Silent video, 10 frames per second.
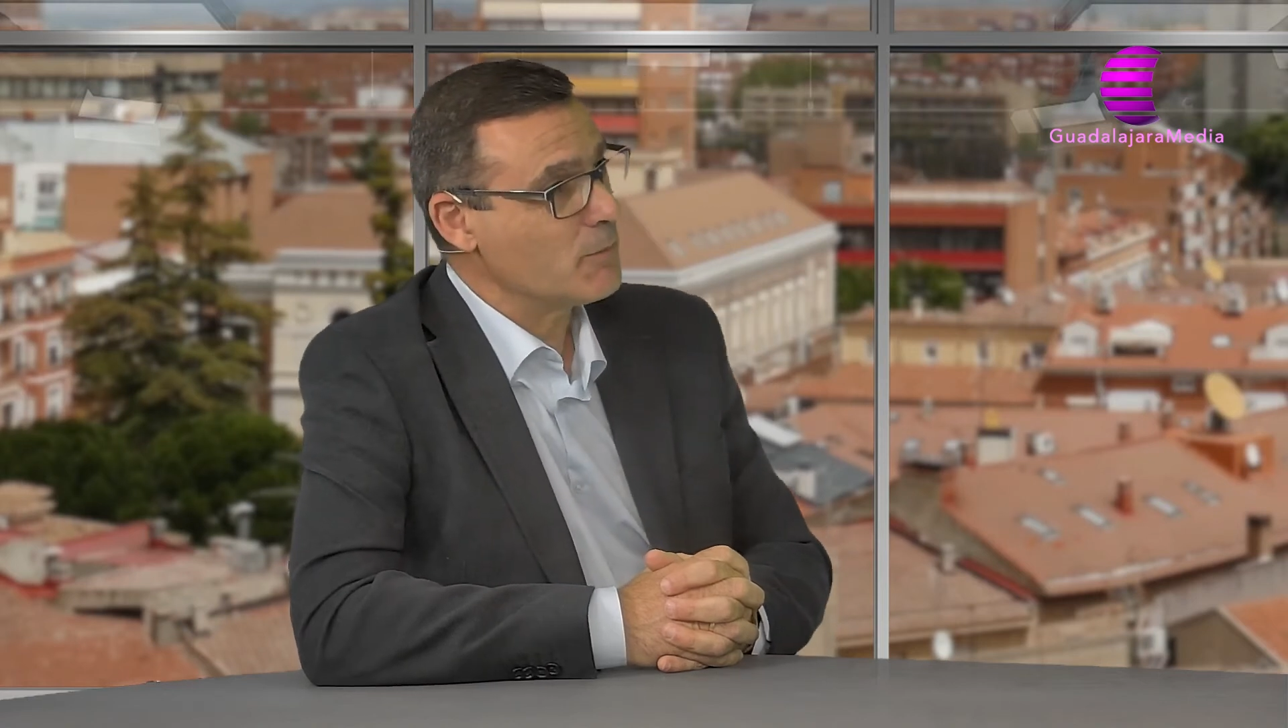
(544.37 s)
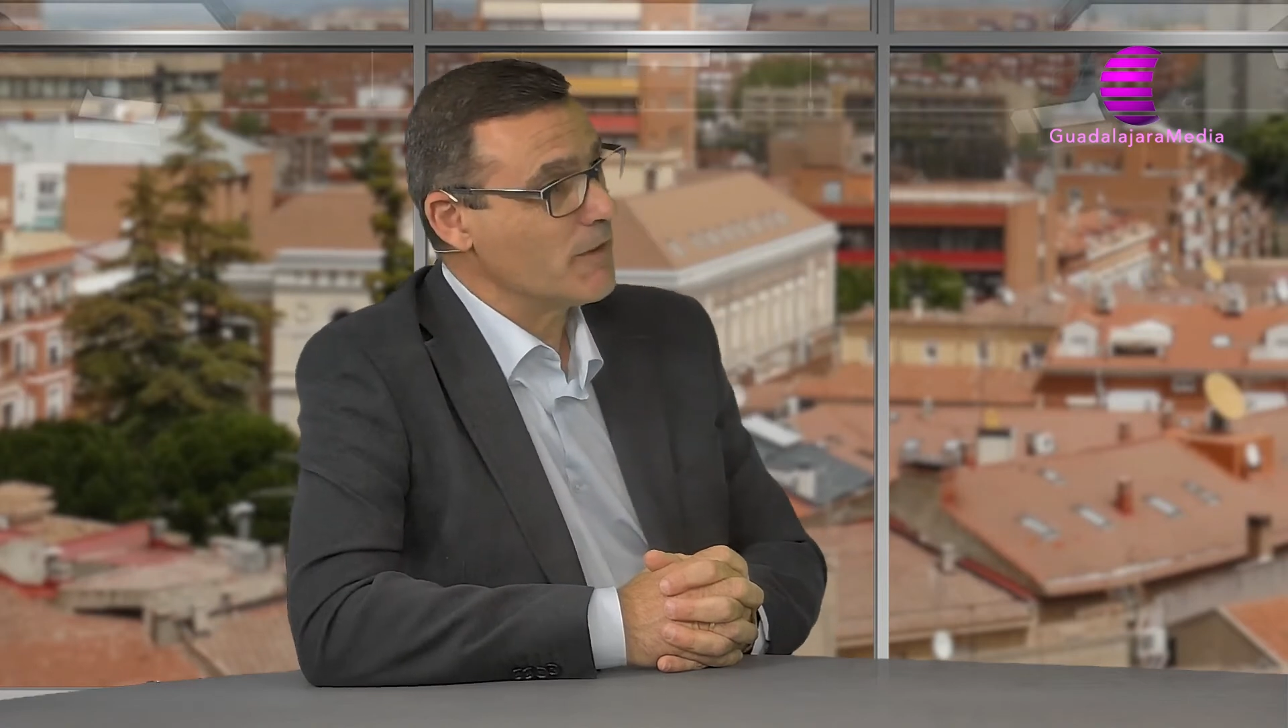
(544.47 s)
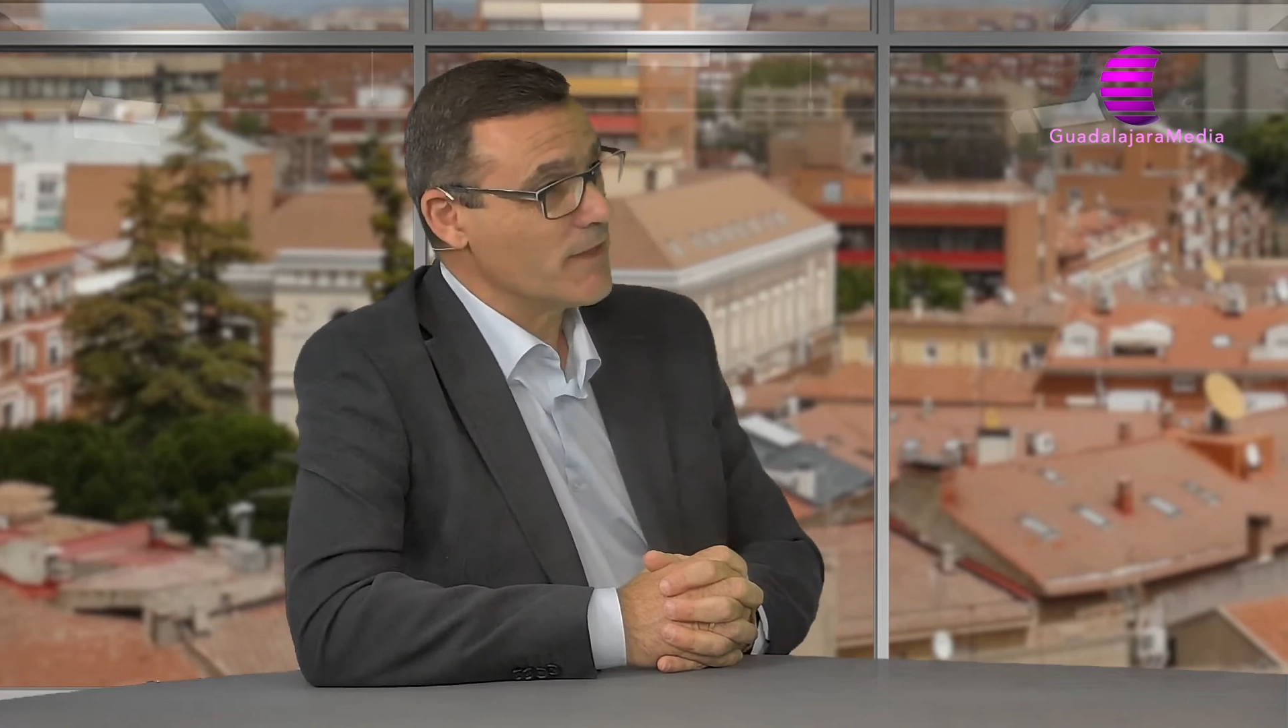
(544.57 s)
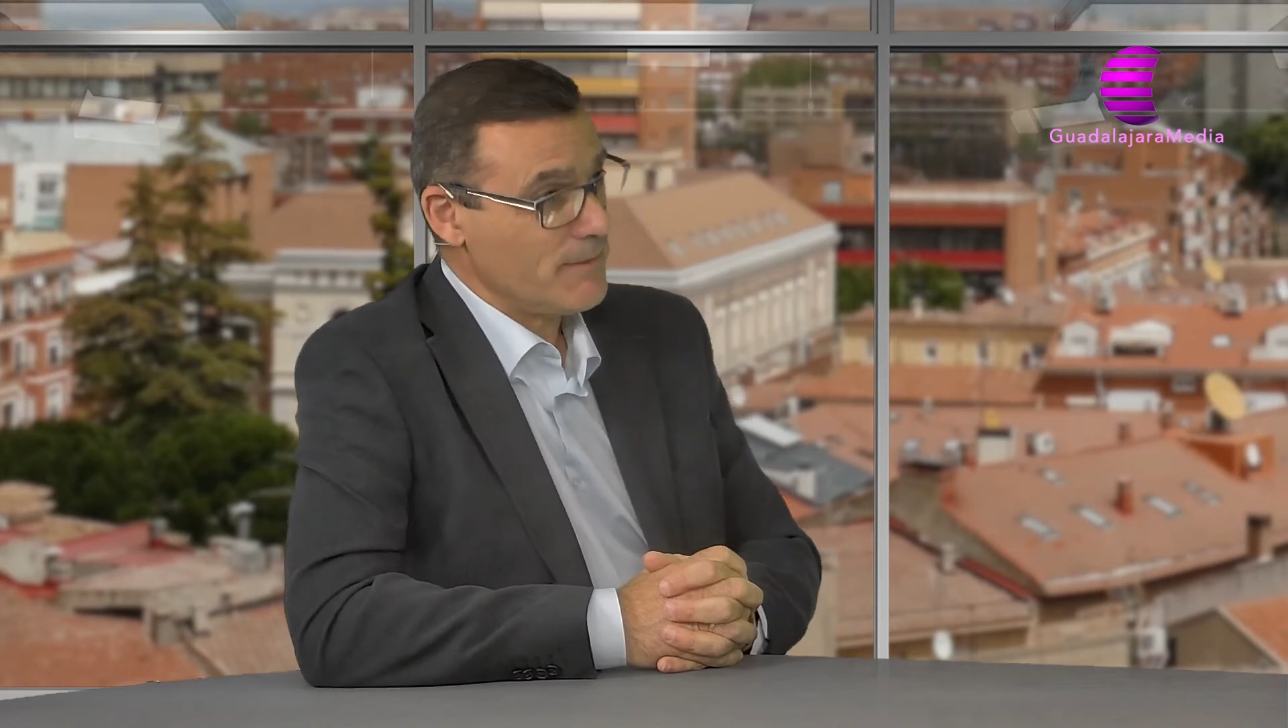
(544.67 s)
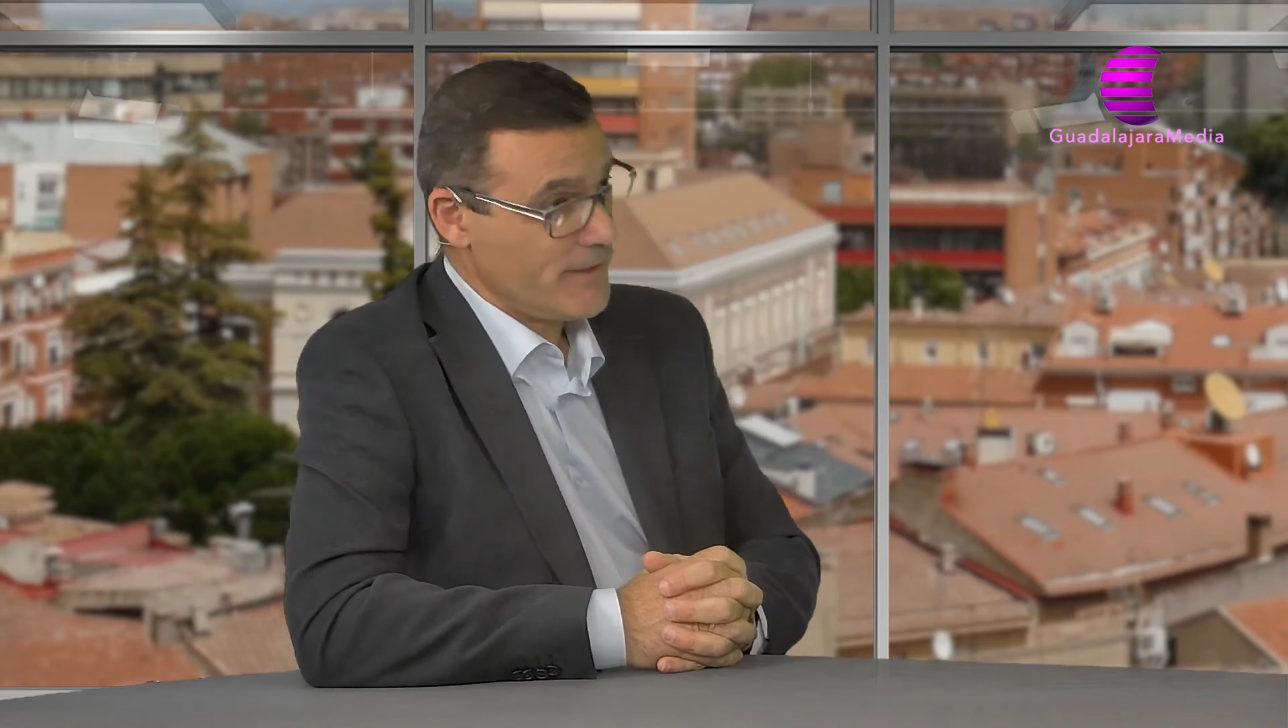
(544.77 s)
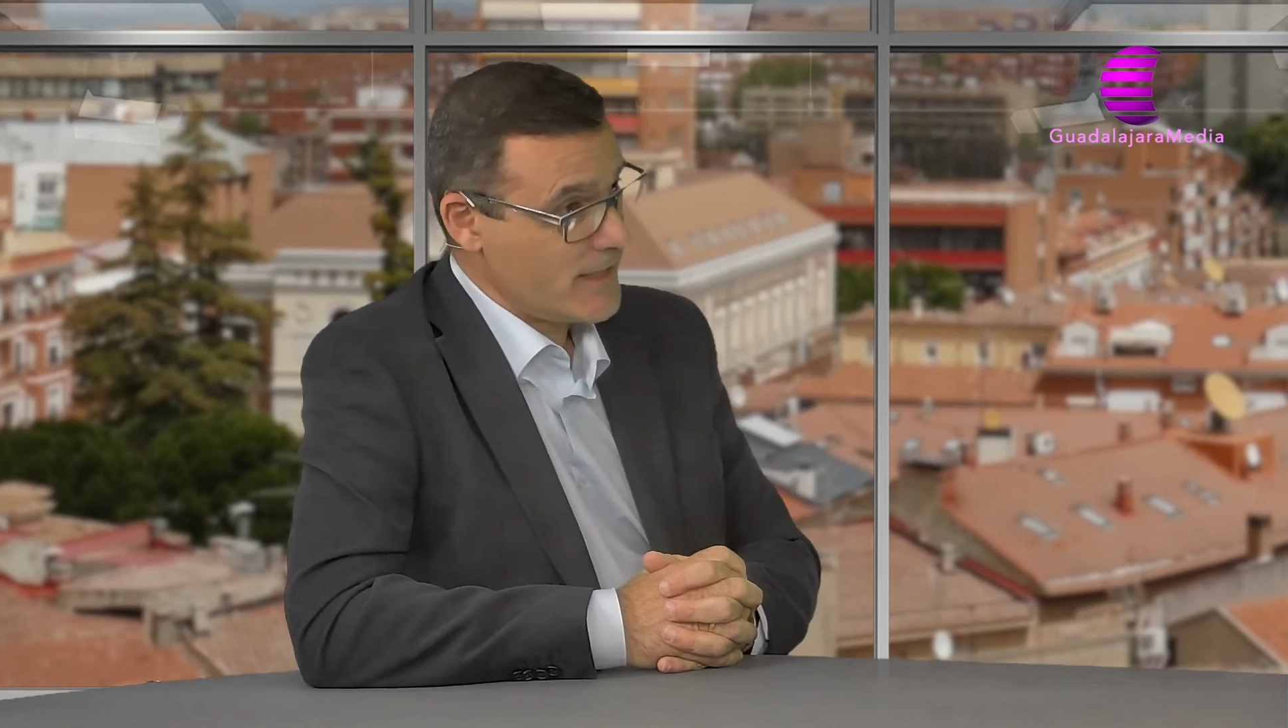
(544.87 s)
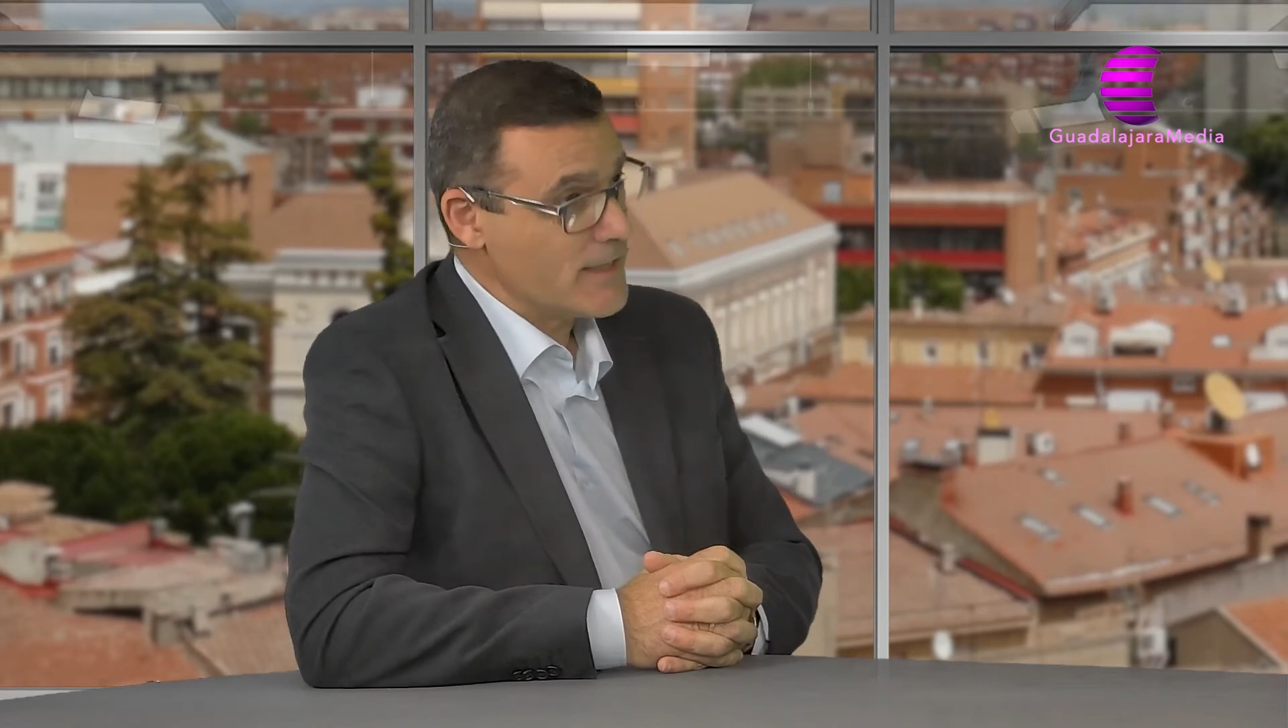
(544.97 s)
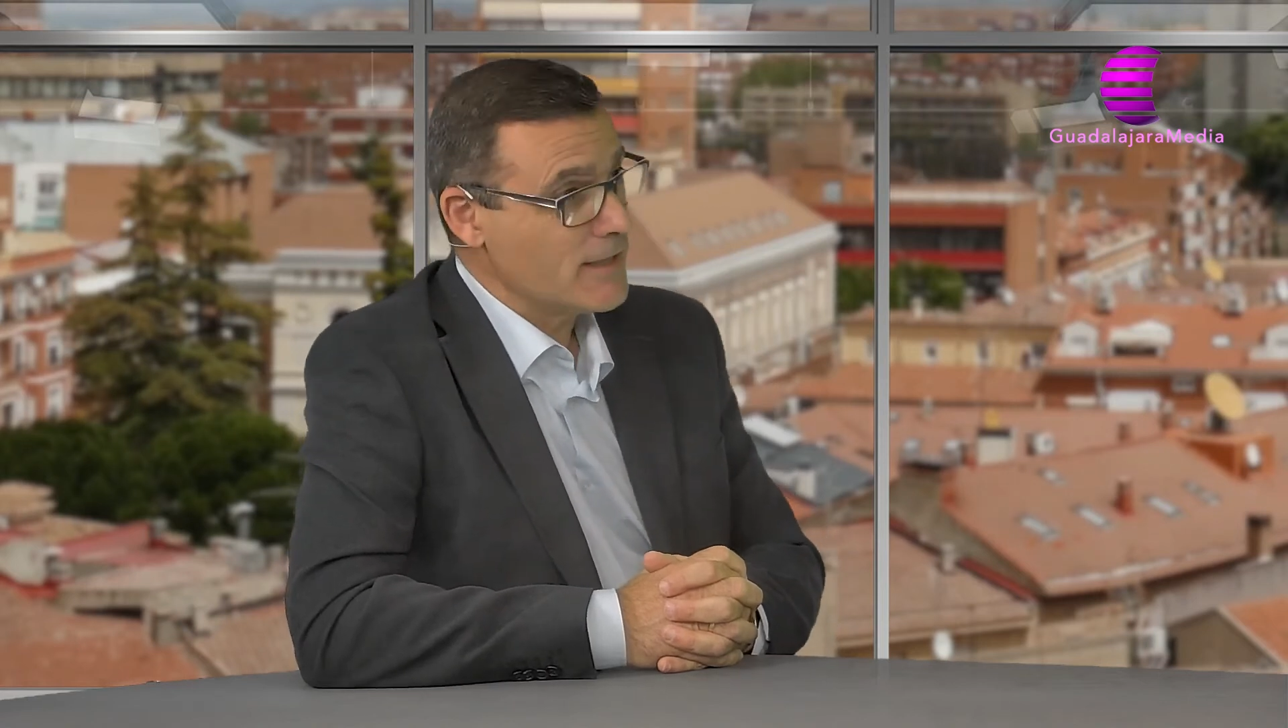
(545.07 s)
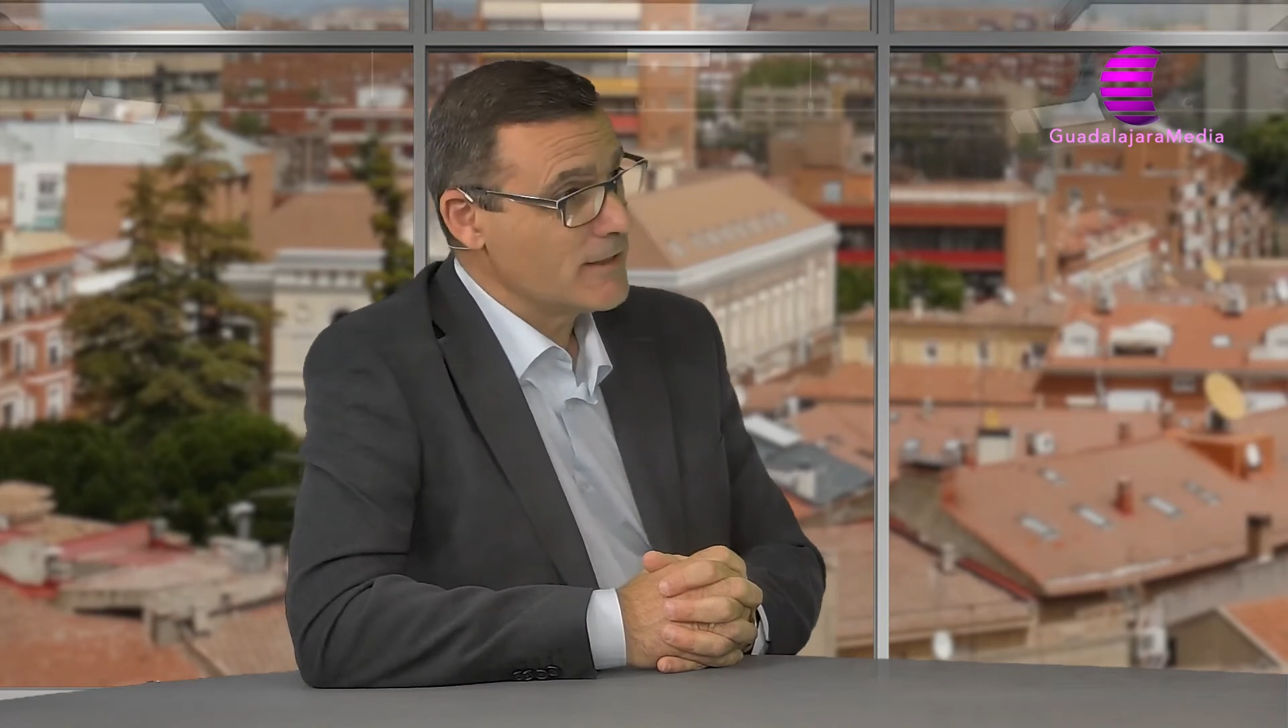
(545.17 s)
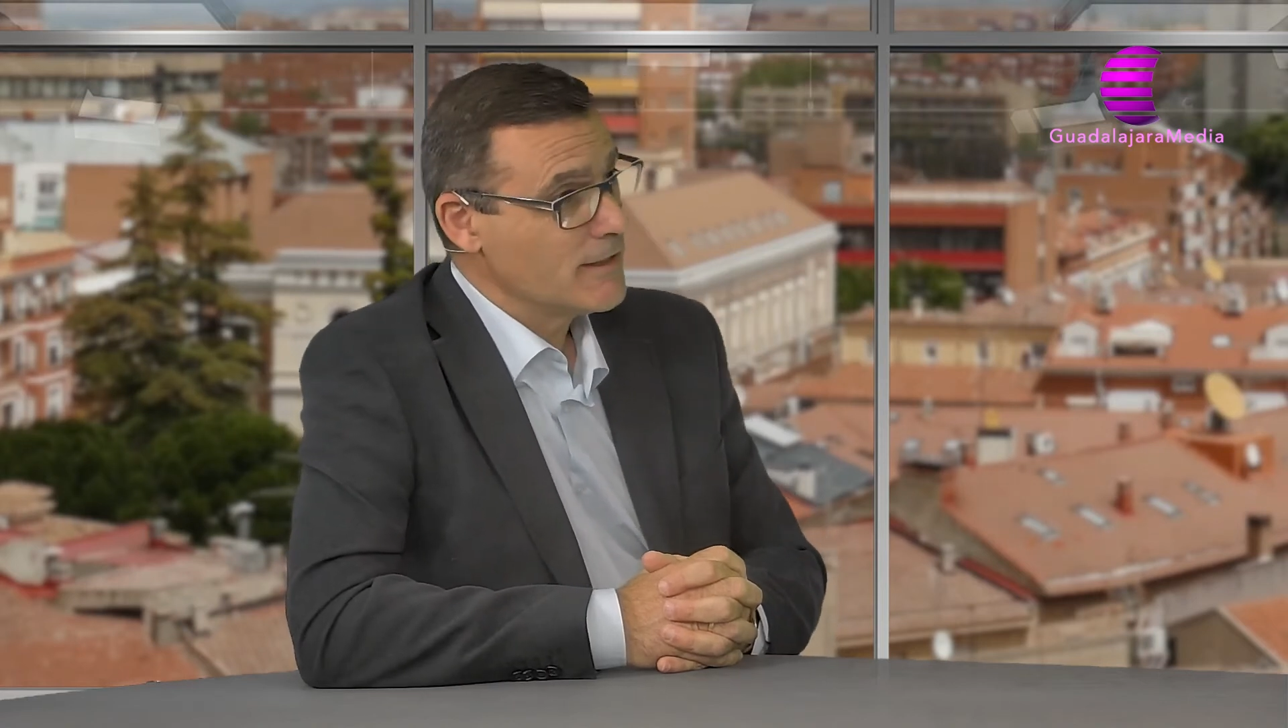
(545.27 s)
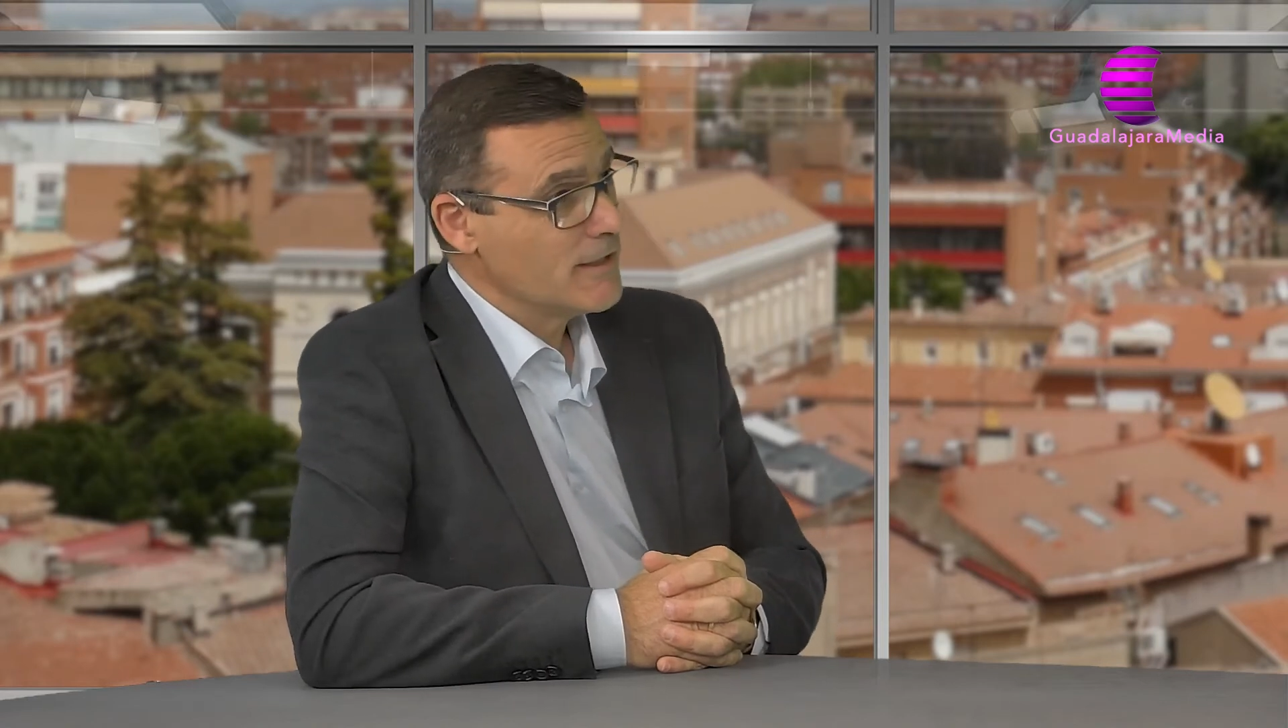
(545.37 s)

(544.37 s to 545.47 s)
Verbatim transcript: provincia de Vizcaya